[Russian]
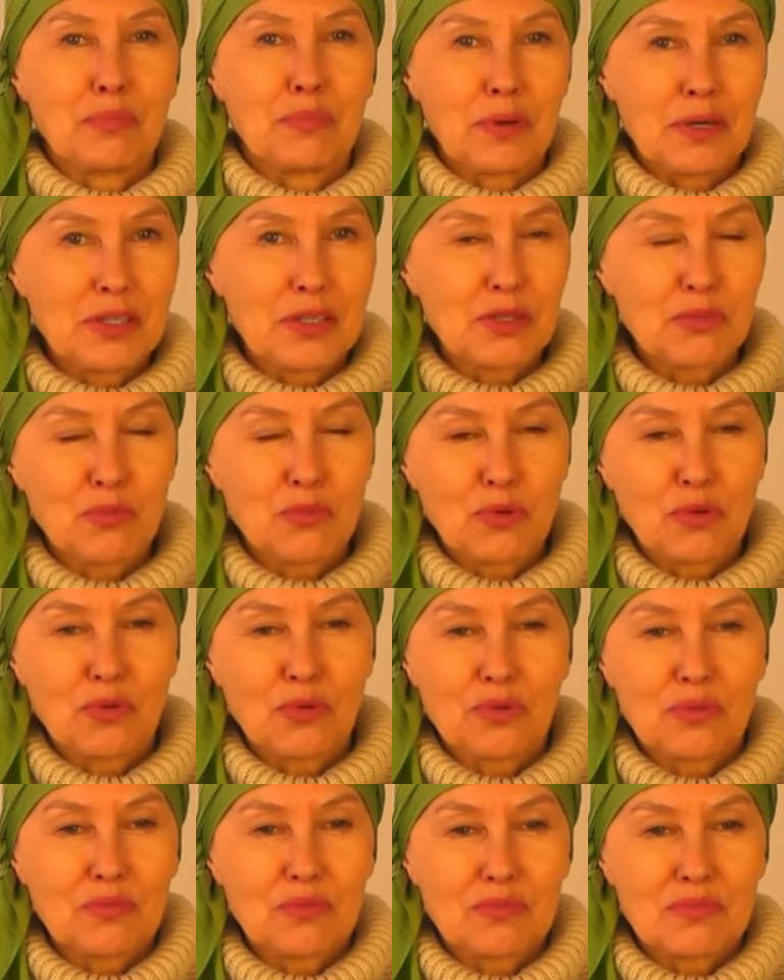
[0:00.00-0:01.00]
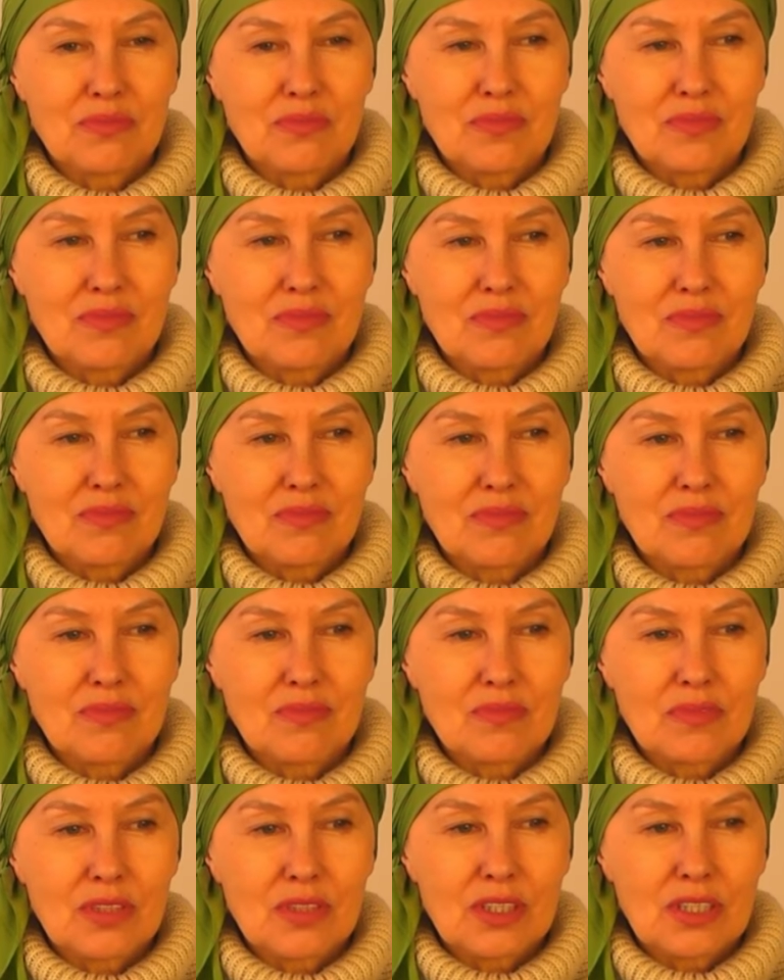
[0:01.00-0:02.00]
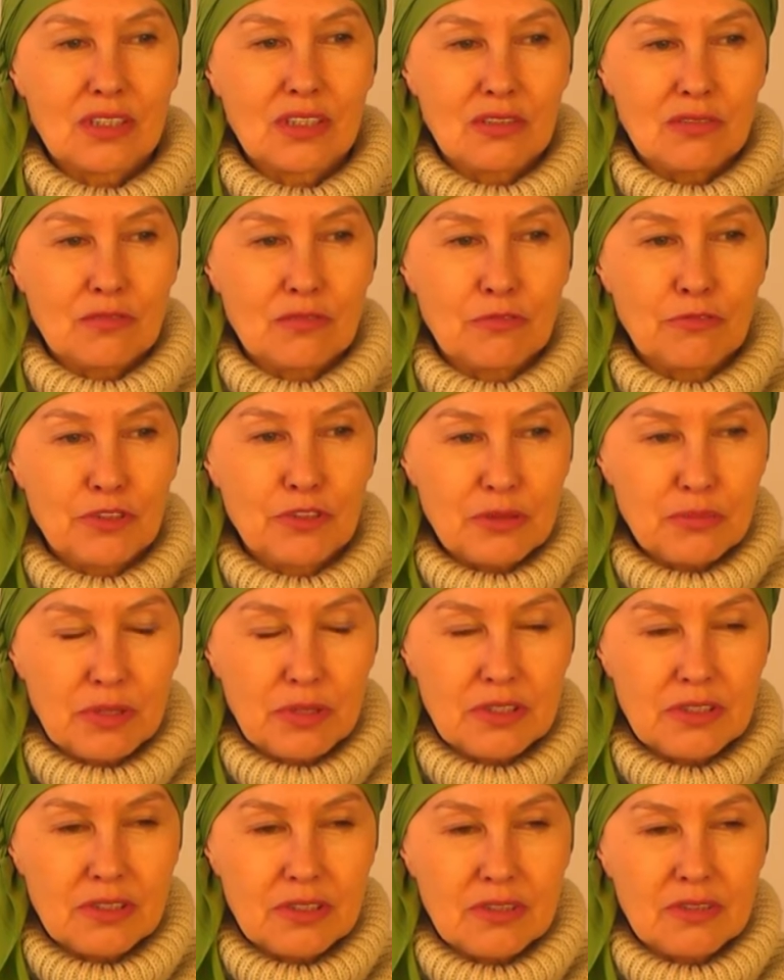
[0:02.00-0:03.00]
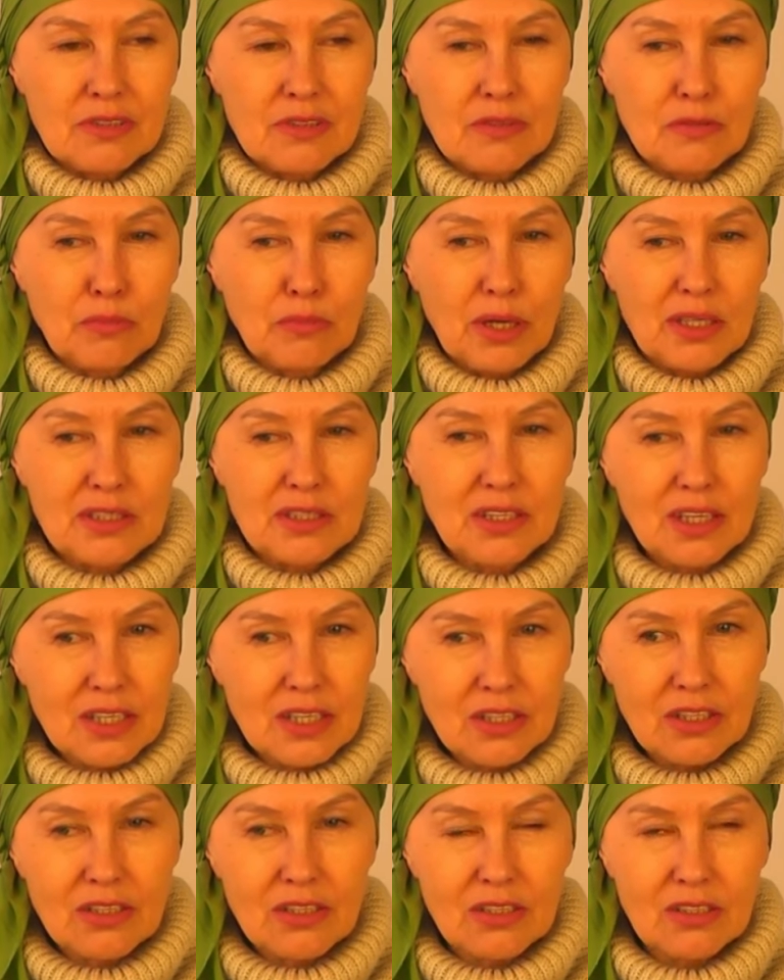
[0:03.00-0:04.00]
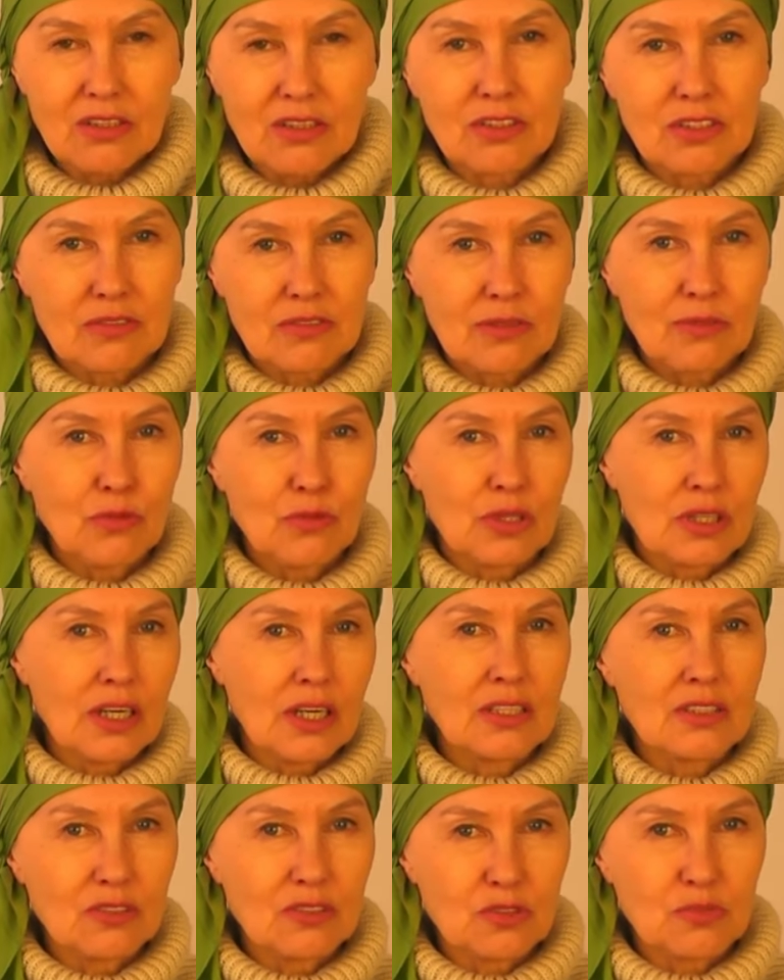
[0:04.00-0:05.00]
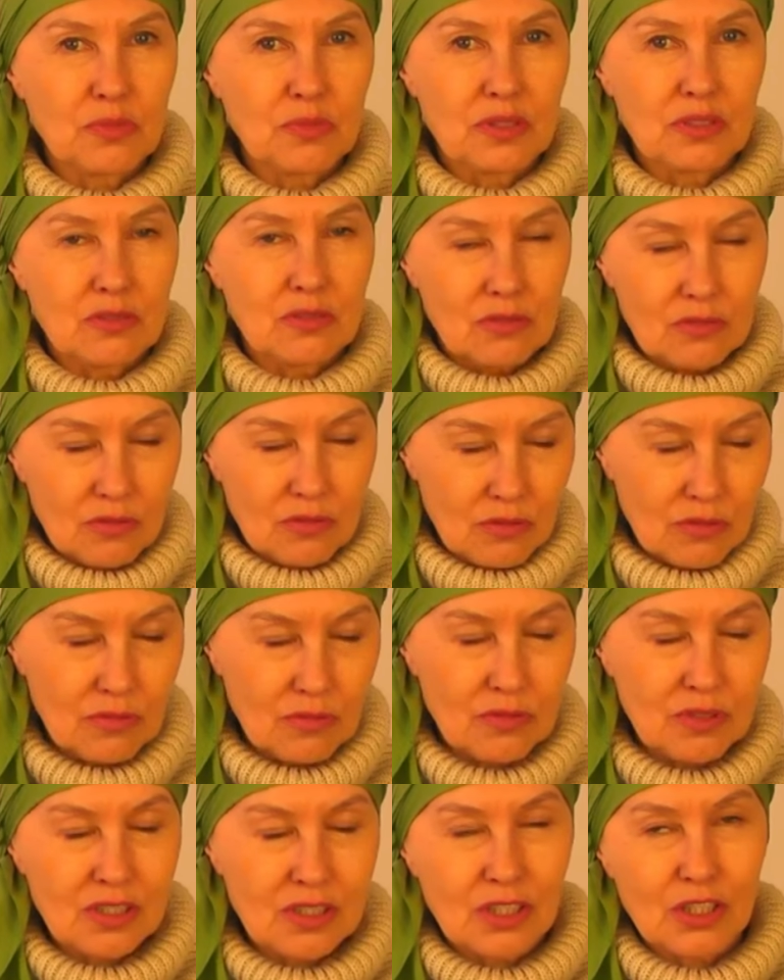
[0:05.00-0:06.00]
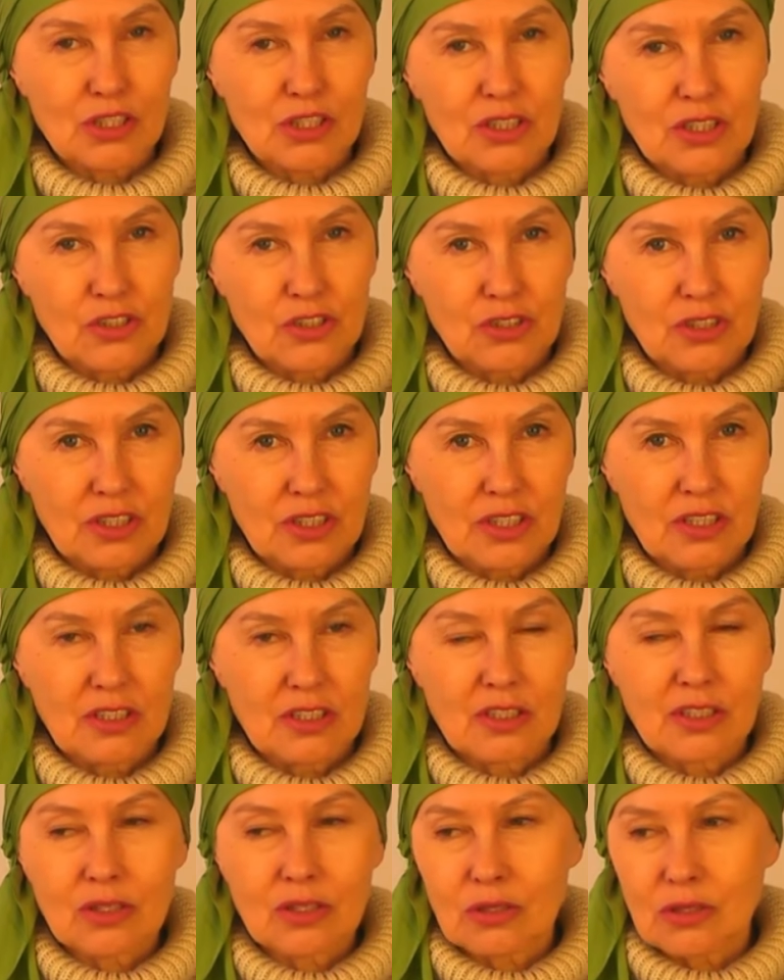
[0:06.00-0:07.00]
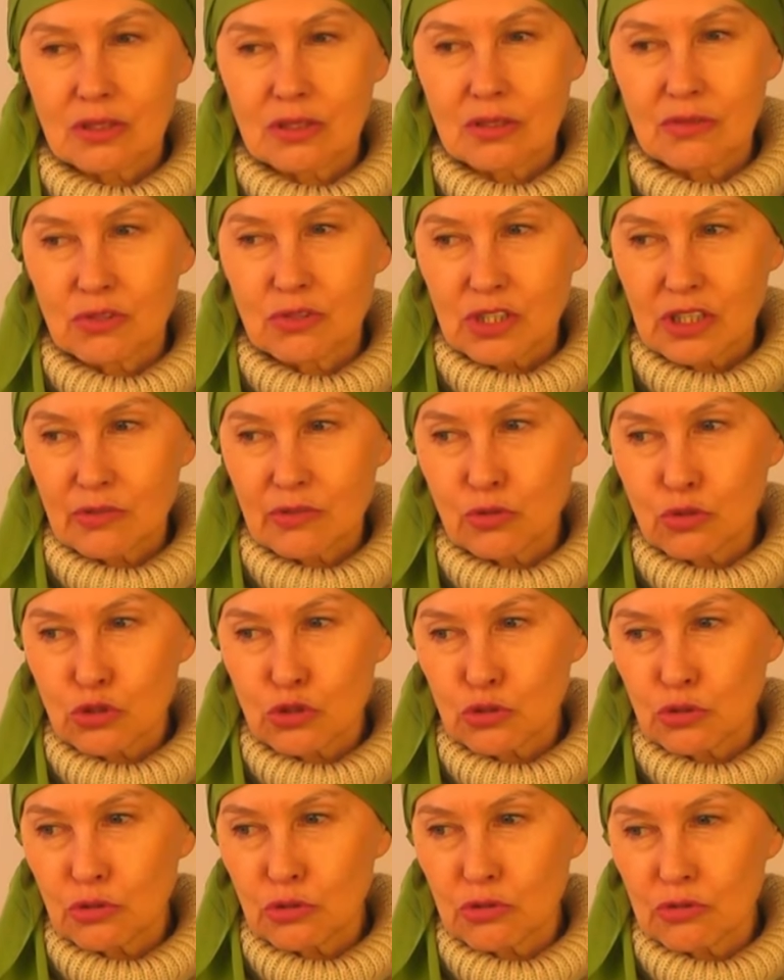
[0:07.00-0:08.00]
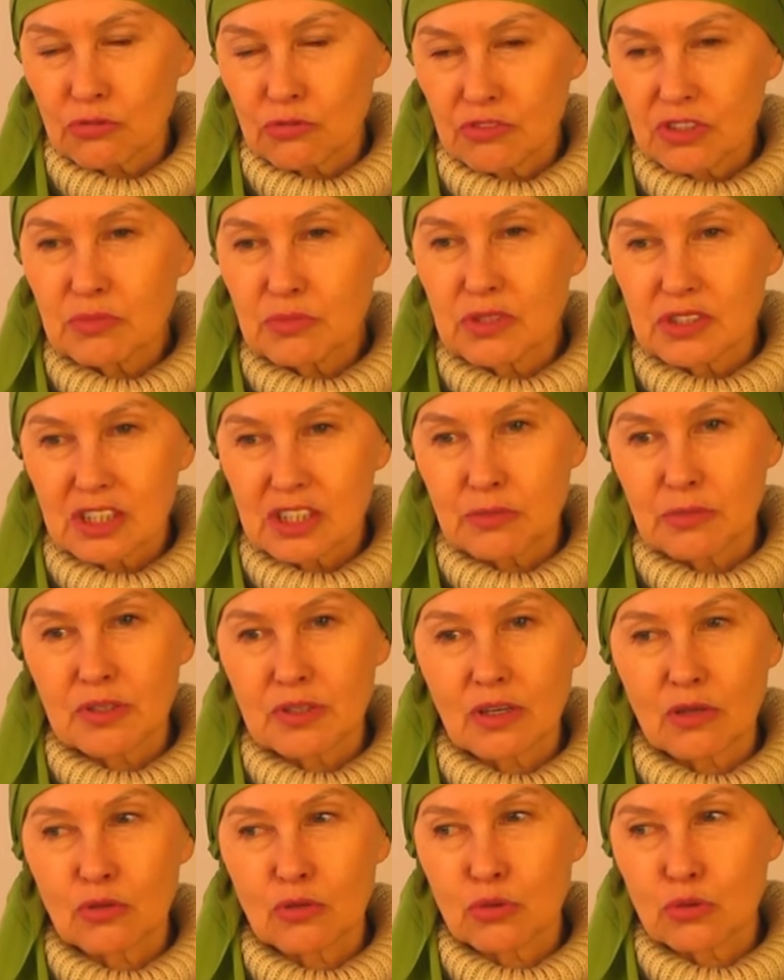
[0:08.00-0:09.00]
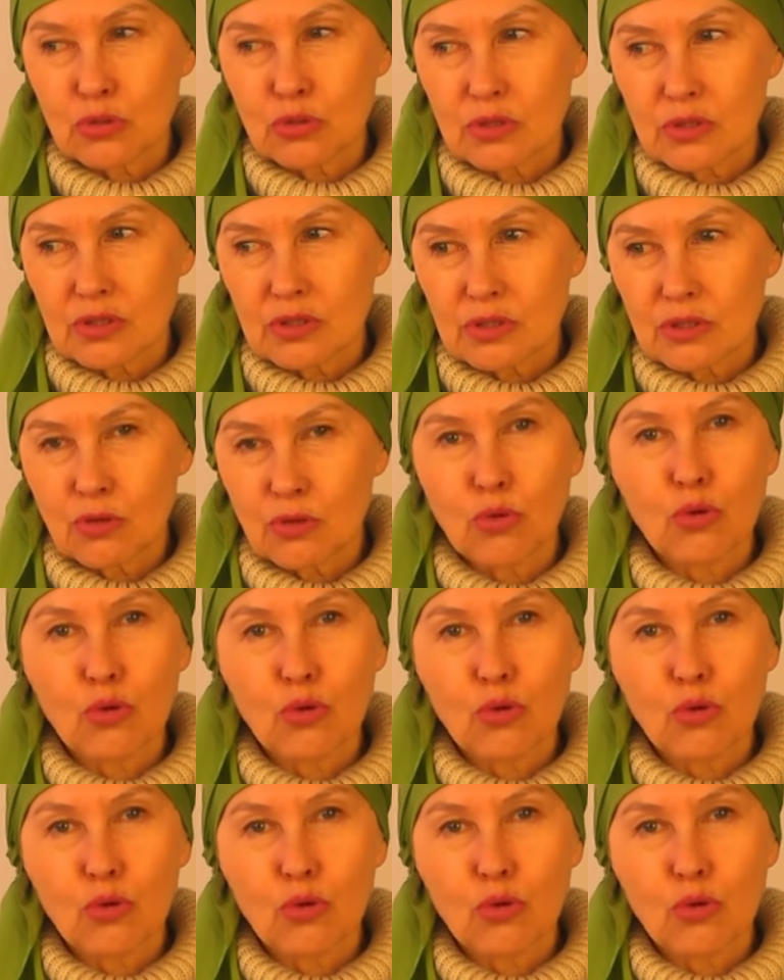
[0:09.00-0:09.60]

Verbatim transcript: Поэтому вымыть э, бактерии из своего организма, ну, из кишечника, это все равно, что вымыть себе какой-то